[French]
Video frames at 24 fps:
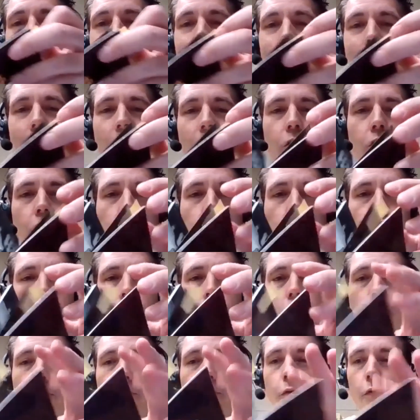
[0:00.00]

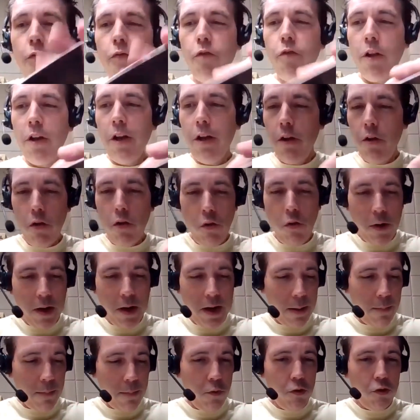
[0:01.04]
quelques-unes pour vous donner l'eau
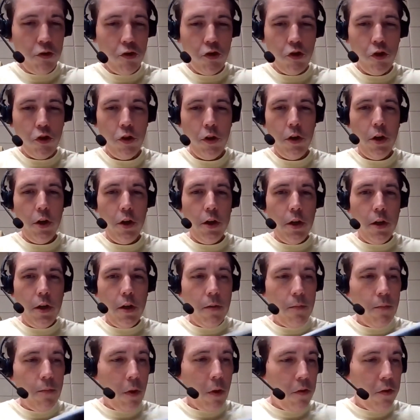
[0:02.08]
à la bouche.
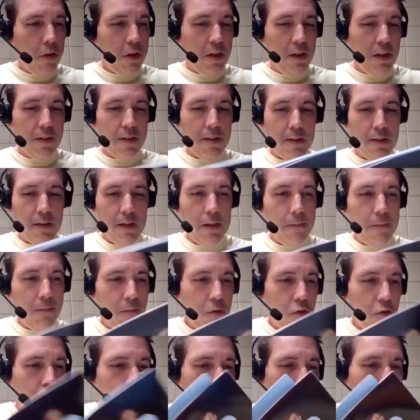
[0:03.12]
Bon, ici,
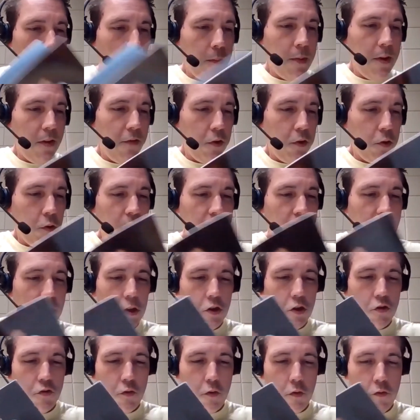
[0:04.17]
juste première photo ici
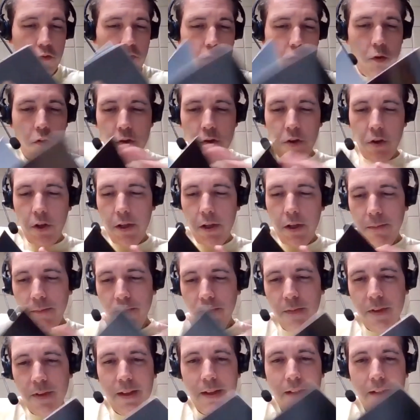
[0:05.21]
que je veux vous montrer.